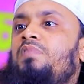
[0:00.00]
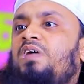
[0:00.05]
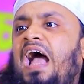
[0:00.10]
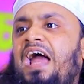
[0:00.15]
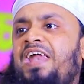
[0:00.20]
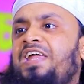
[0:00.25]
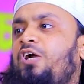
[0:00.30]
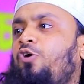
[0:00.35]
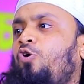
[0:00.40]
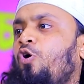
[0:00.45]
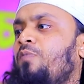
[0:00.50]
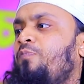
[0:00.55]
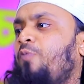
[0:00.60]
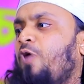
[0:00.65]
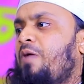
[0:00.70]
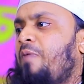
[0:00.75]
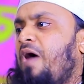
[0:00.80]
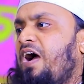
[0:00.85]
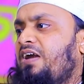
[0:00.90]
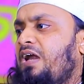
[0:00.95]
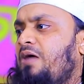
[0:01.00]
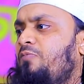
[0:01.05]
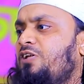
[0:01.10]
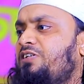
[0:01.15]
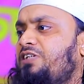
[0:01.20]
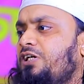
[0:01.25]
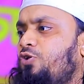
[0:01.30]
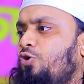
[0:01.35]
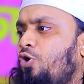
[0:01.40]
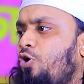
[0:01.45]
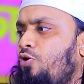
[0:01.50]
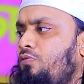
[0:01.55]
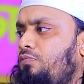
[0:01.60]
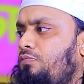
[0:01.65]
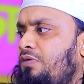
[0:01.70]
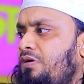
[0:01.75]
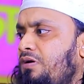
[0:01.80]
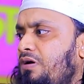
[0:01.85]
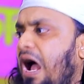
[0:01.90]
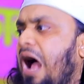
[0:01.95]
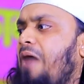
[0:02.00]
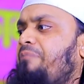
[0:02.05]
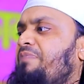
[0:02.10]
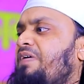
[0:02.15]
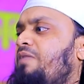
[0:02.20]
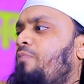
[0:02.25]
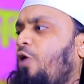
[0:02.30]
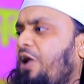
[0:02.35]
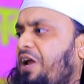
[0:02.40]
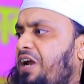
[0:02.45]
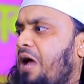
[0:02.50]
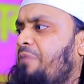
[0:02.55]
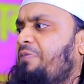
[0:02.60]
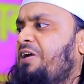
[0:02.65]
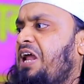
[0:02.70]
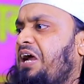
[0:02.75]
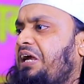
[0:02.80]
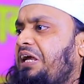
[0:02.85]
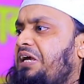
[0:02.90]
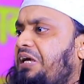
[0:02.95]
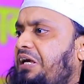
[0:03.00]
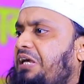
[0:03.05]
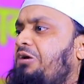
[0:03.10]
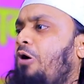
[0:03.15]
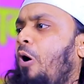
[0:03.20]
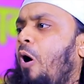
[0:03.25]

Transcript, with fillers: খানিক্ষণ পরে ভাগনা বলছে ধরু আপনি বলেন আমি লেখি কি